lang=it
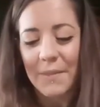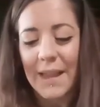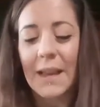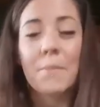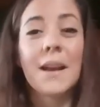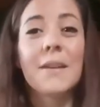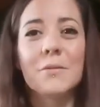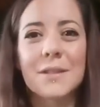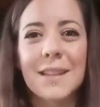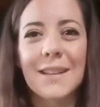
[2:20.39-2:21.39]
dalle
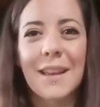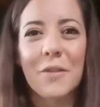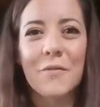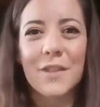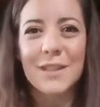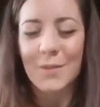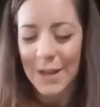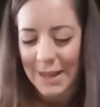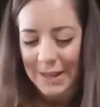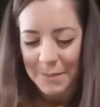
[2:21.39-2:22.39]
balaustre dei
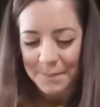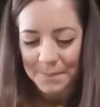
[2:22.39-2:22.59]
confessionali.